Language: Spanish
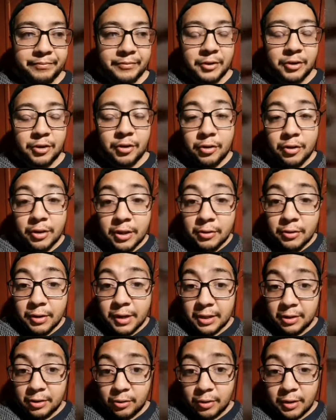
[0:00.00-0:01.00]
yo no digo
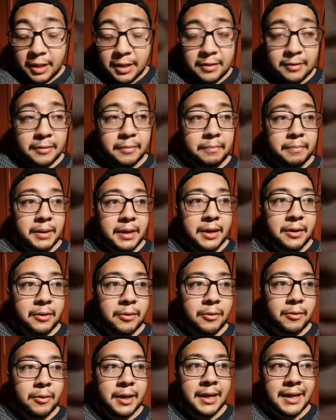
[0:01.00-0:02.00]
que todas,
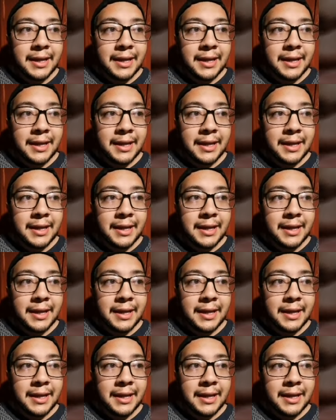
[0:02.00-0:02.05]
pero